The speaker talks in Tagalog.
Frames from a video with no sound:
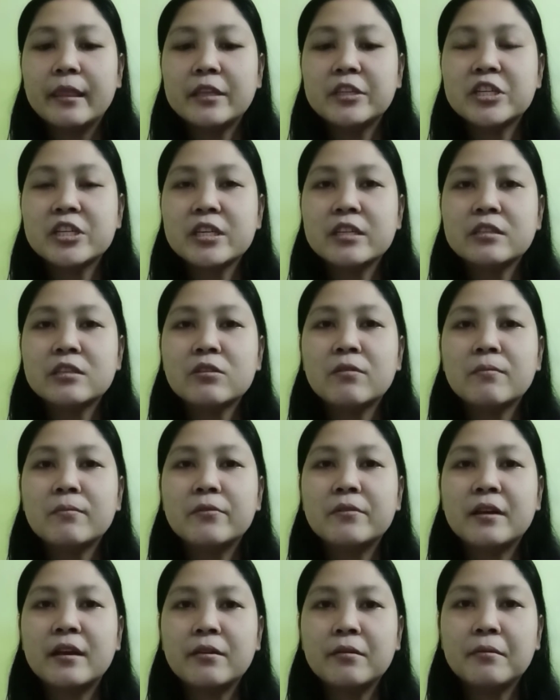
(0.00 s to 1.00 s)
chinins ko
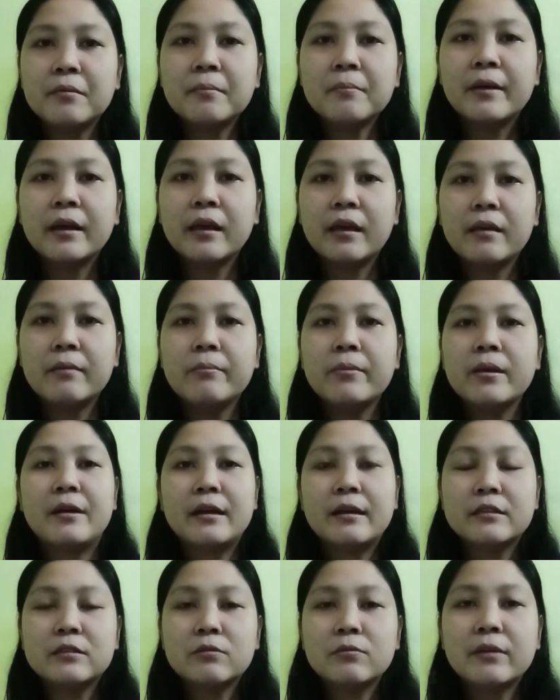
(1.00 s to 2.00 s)
muna yung pag-ibig
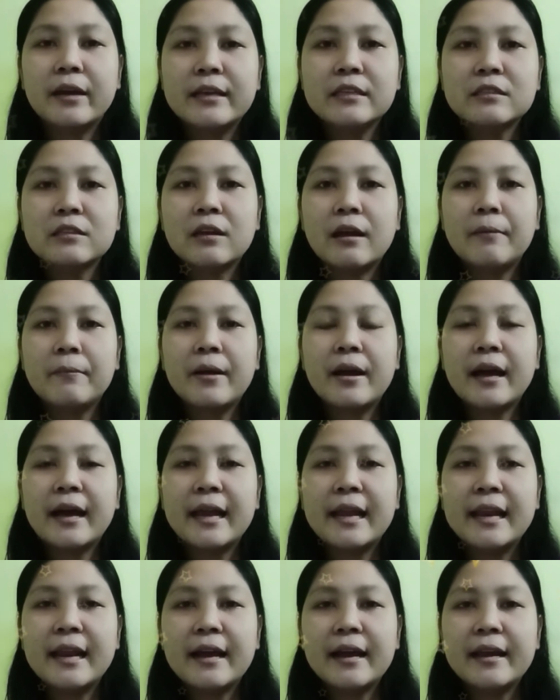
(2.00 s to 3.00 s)
so guys ang mga
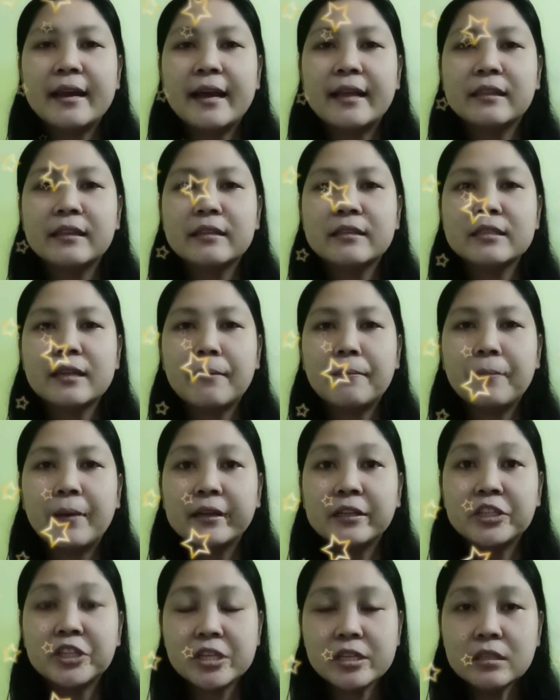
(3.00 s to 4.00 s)
kailangan natin sa
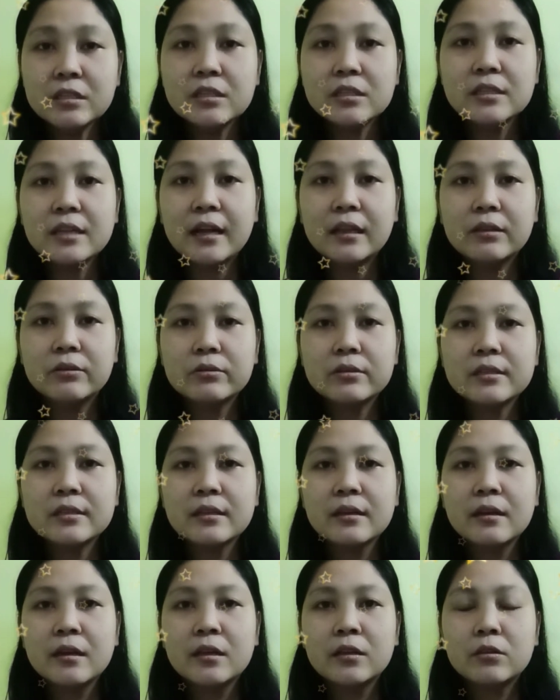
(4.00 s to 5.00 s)
pag-change status
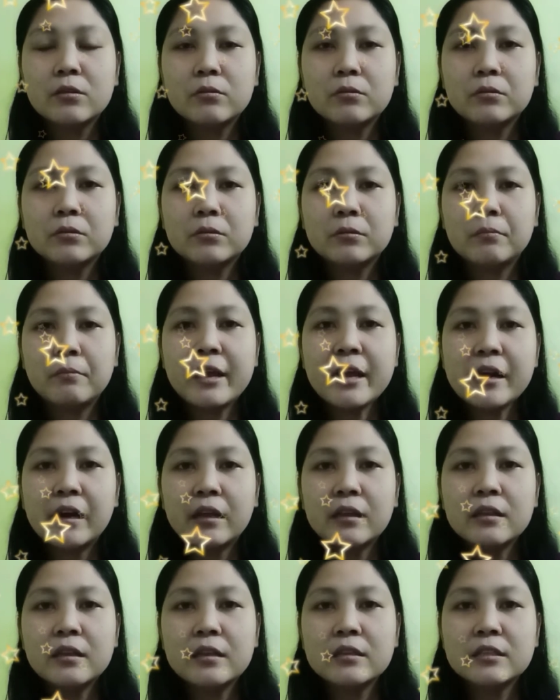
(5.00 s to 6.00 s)
to
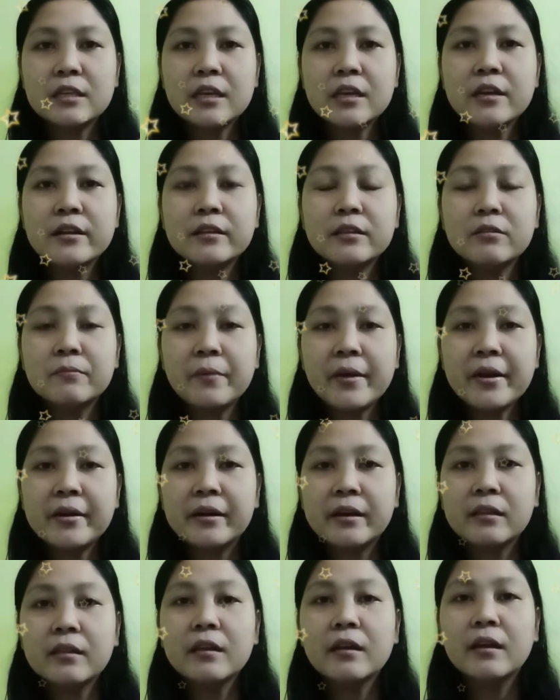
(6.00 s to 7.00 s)
married single to
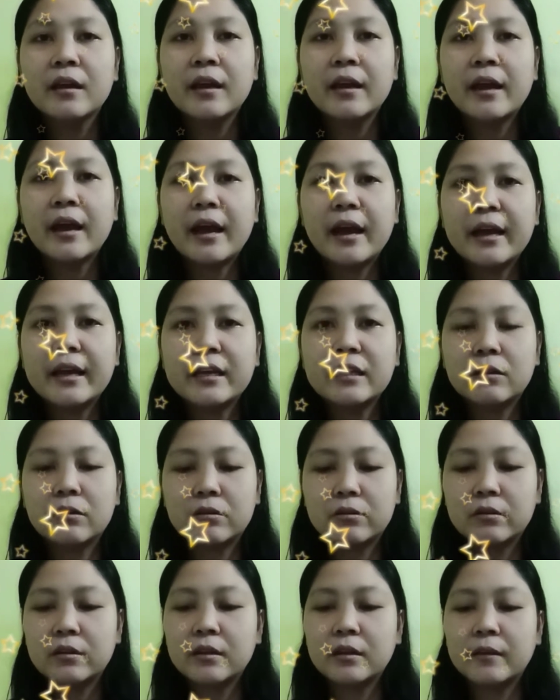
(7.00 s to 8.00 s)
married ay ito
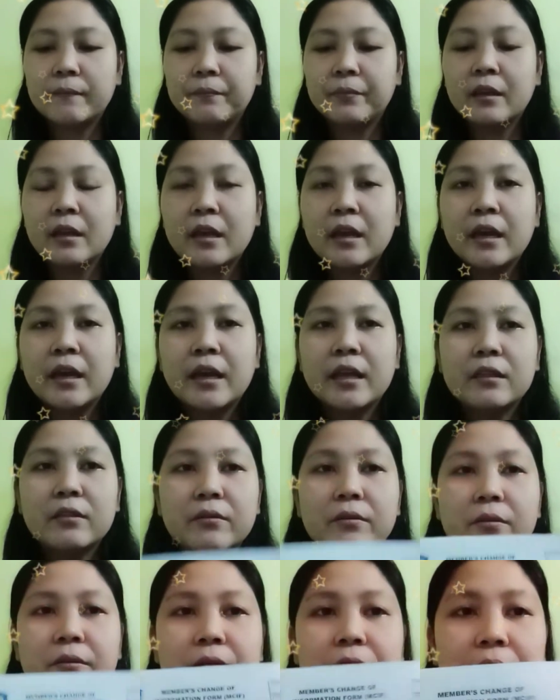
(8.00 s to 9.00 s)

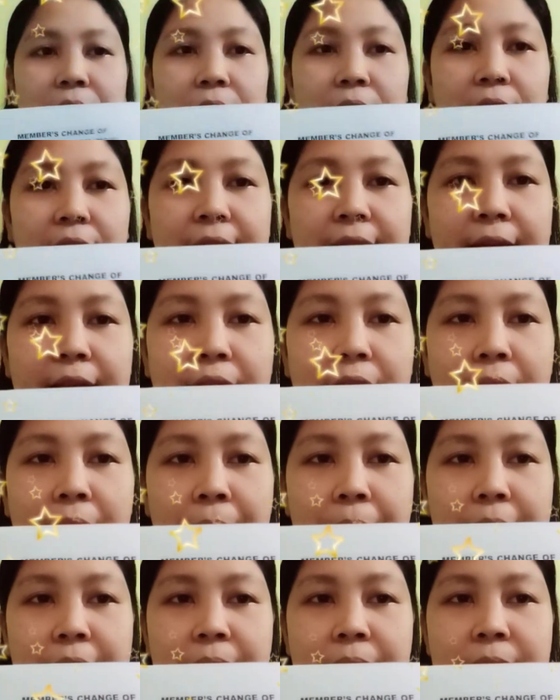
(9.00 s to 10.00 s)
itong ayan
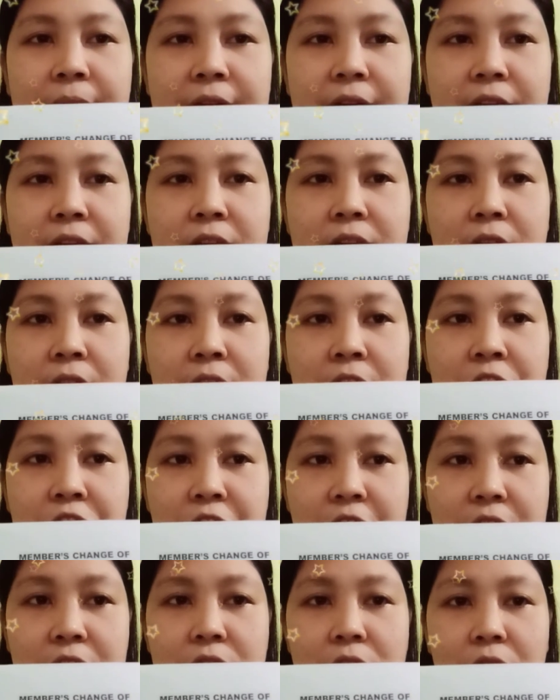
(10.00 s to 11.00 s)
members
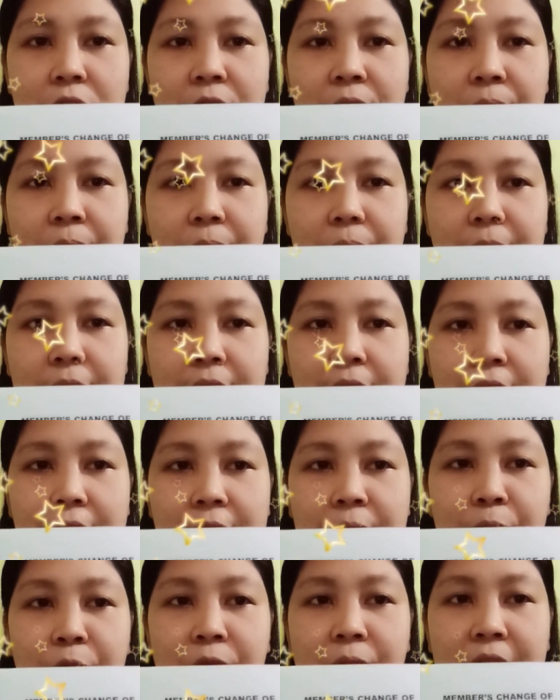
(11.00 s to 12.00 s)
change of
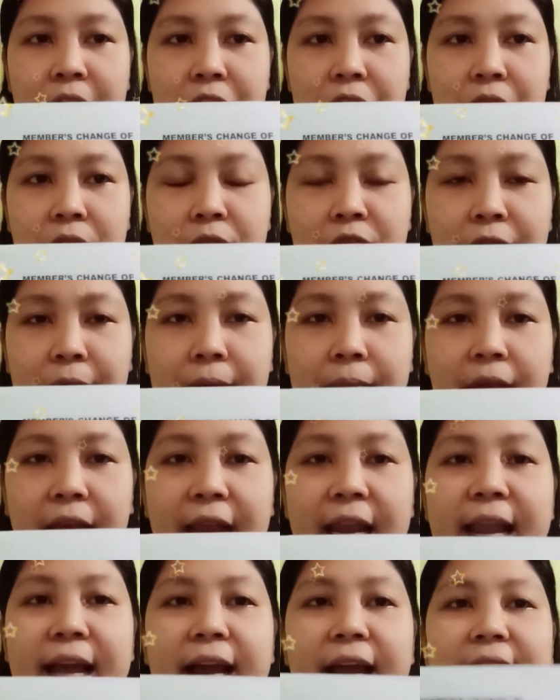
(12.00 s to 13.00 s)
information form.
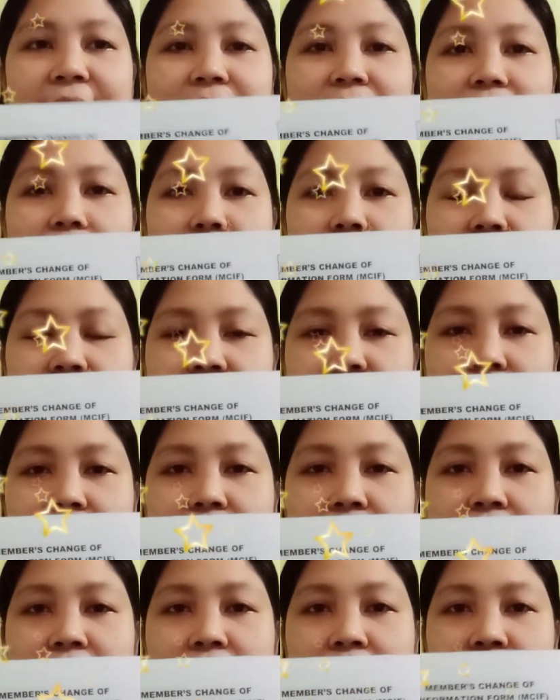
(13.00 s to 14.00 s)
Kailangan natin to guys.
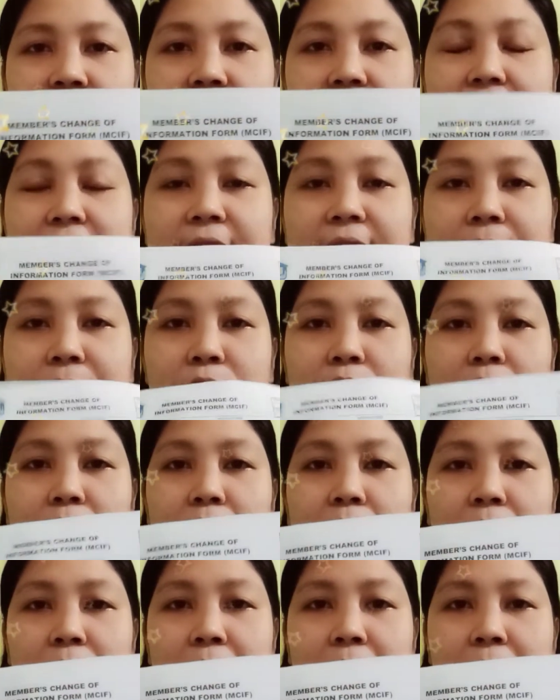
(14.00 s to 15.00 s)
Kailangan mo
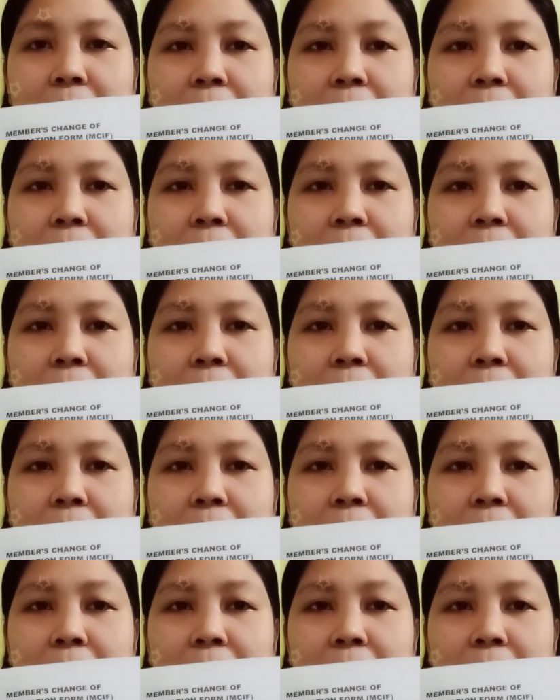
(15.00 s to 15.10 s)
to